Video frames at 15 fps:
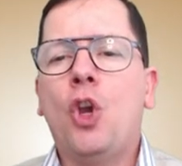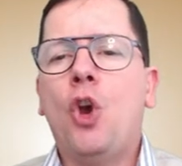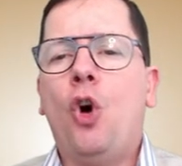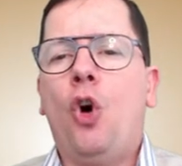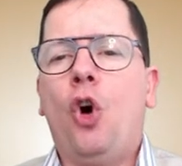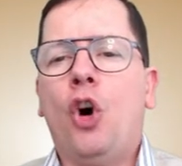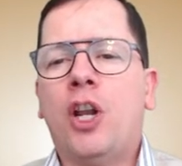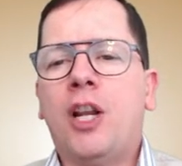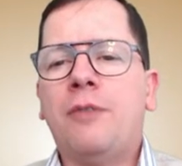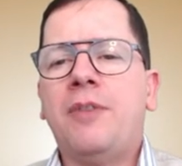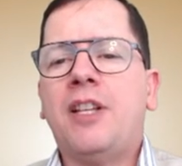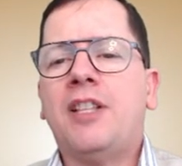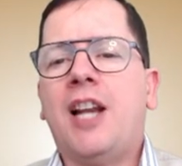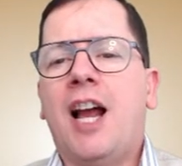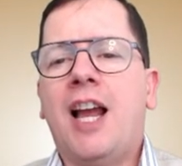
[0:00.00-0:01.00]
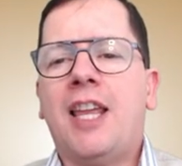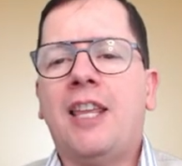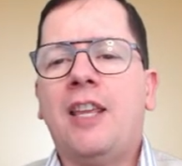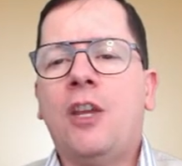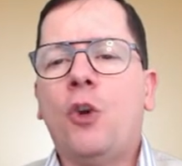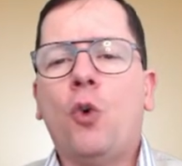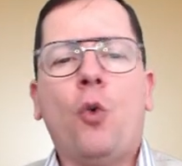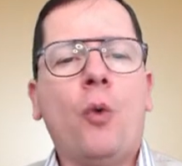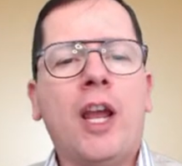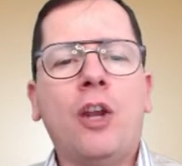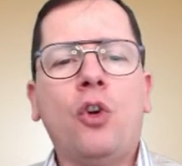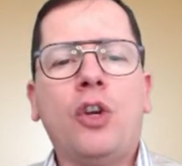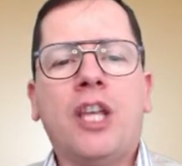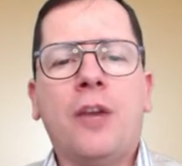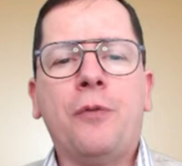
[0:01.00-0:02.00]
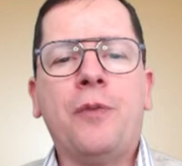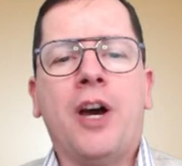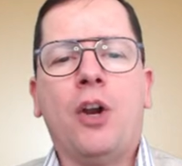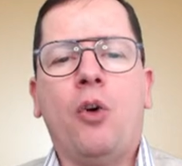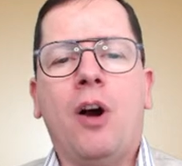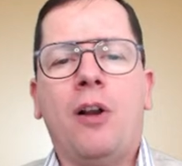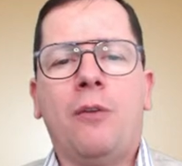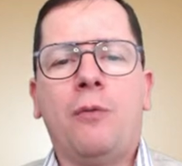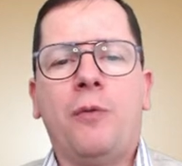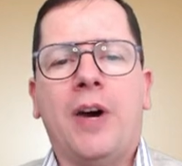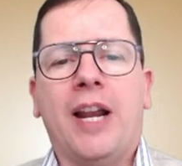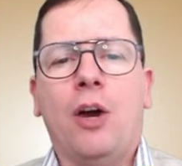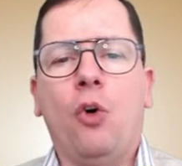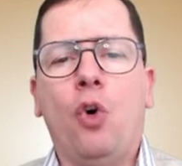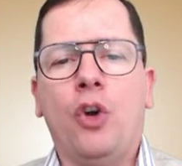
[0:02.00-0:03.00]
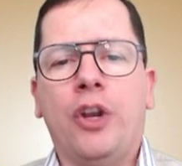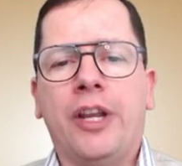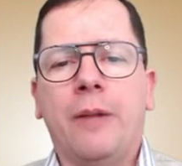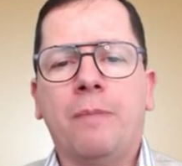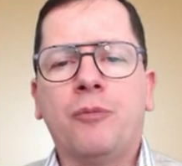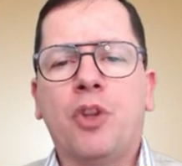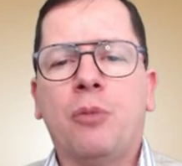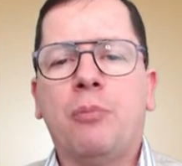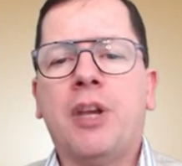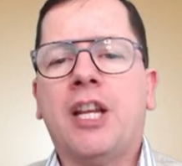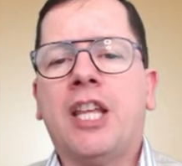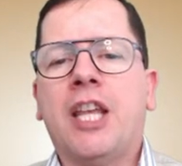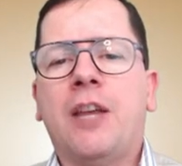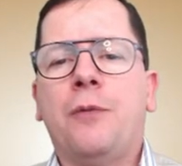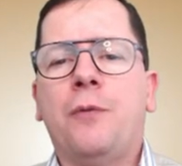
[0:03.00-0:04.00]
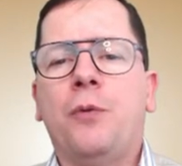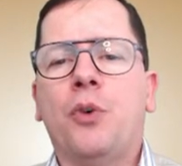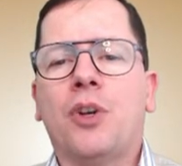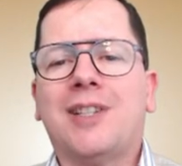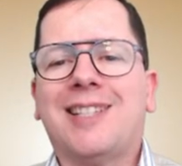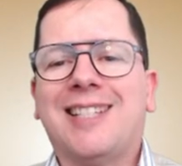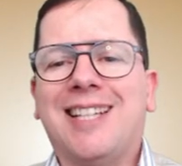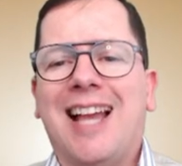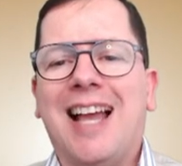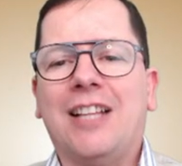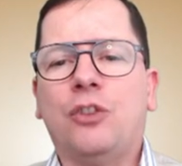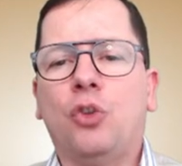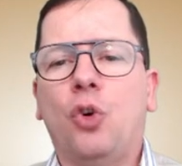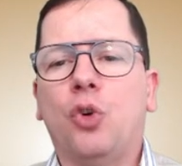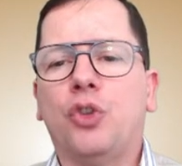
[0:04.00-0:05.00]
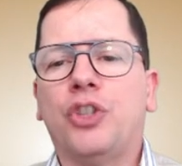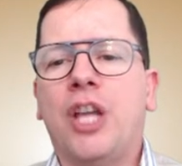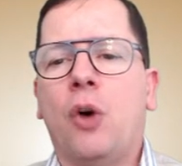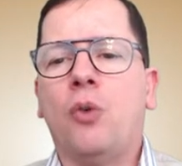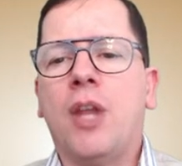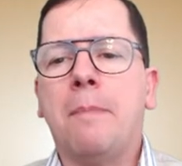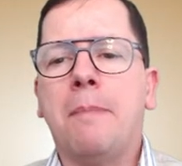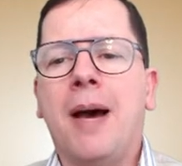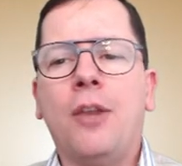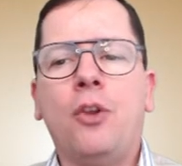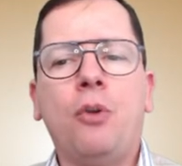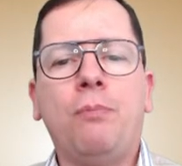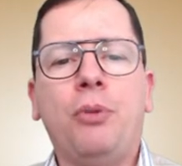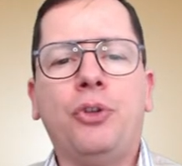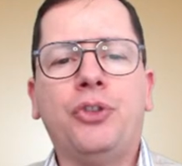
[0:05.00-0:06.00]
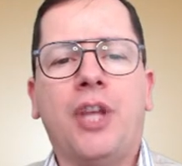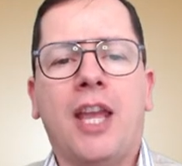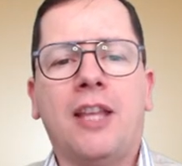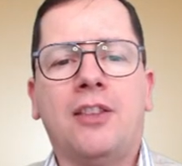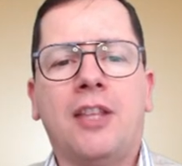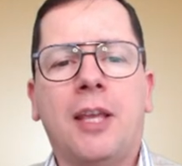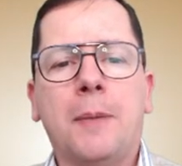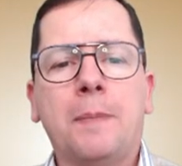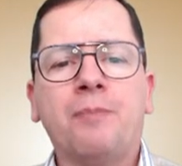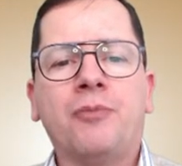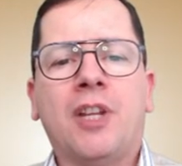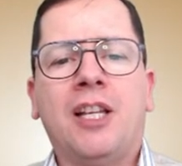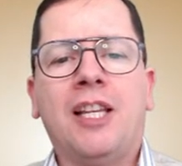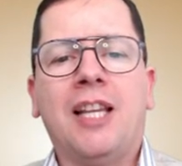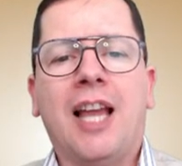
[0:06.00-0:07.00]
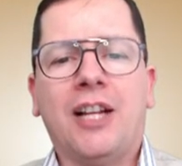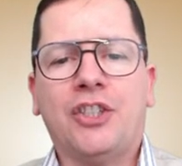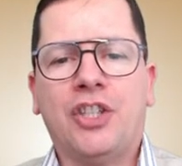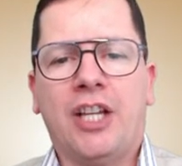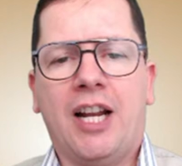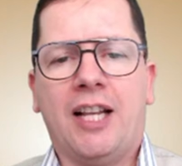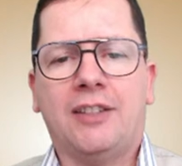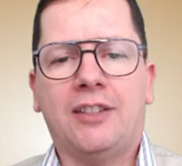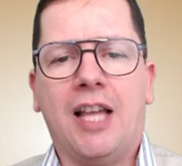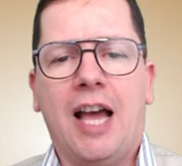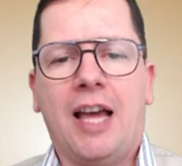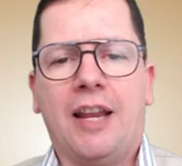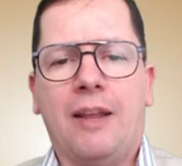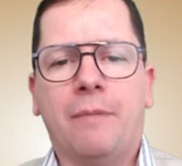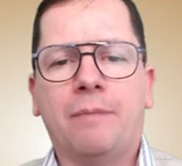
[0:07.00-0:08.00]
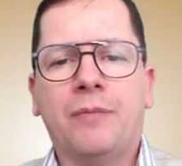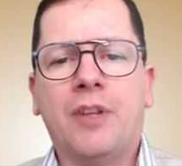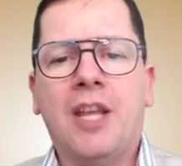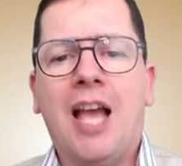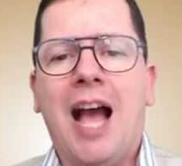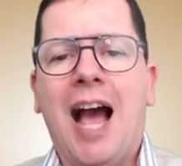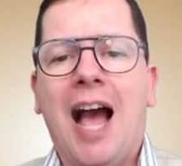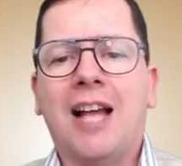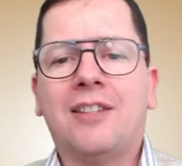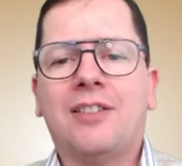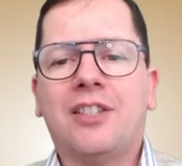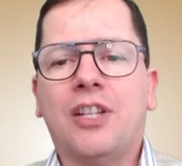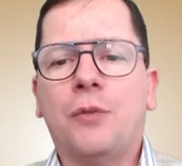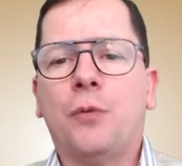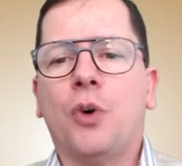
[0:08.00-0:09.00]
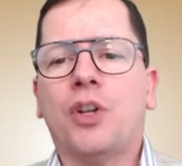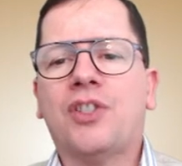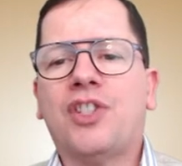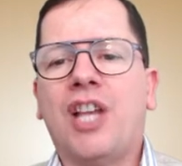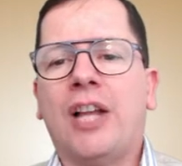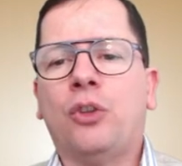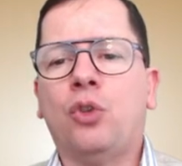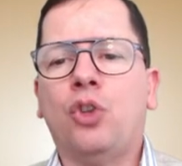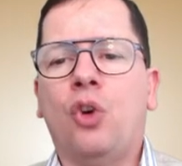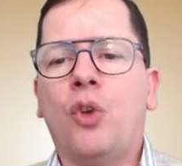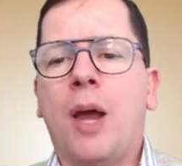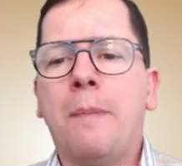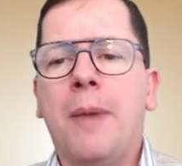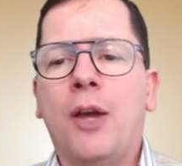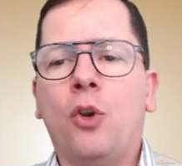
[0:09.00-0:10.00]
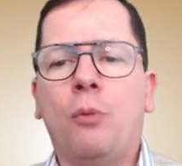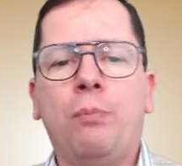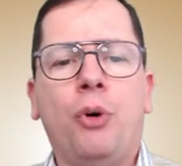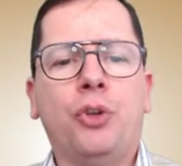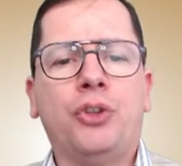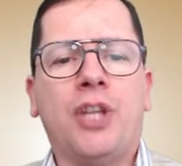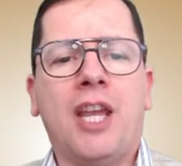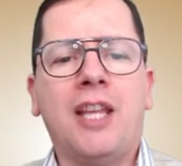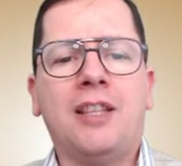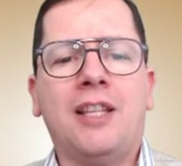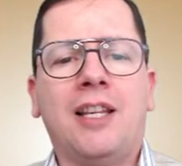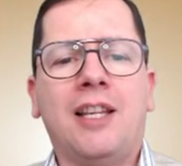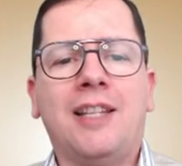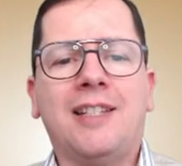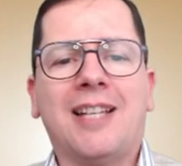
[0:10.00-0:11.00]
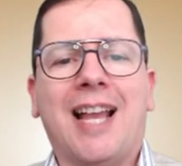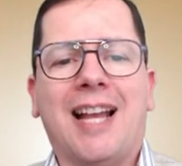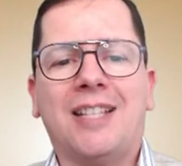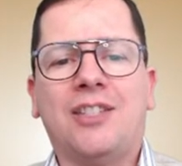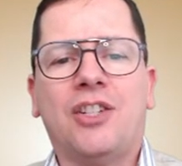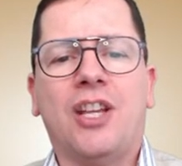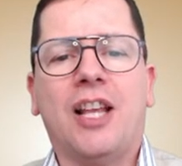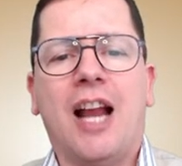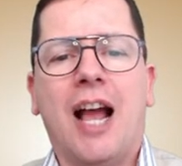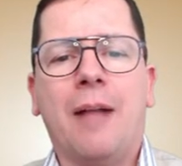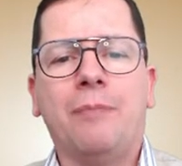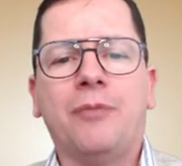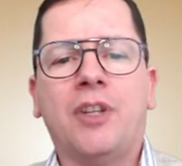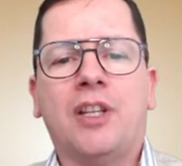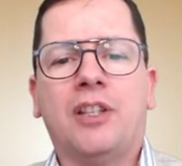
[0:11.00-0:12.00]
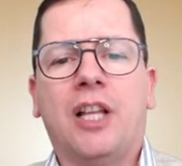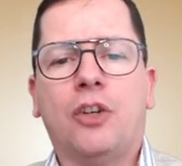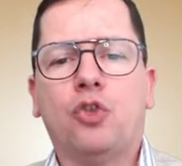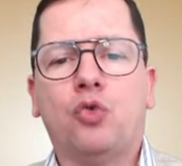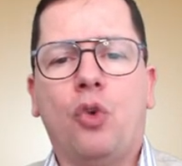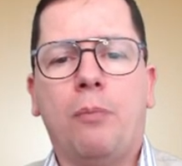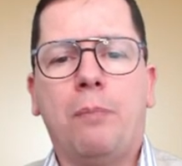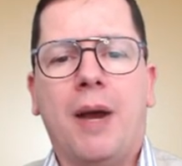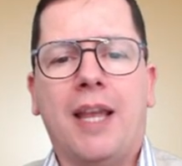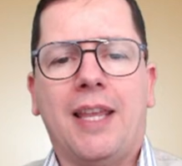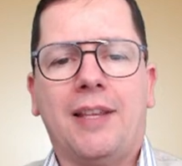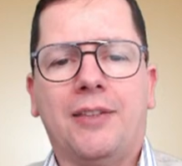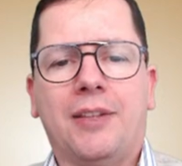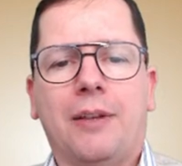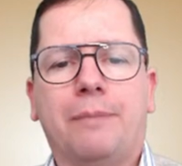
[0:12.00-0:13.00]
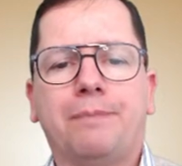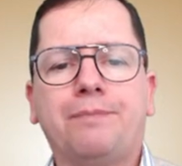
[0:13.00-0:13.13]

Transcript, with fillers: ora vedrai quello che farò al faraone, perché forzato da una mano potente li lascerà andare. Anzi, forzato da una mano potente li scaccerà dal suo paese.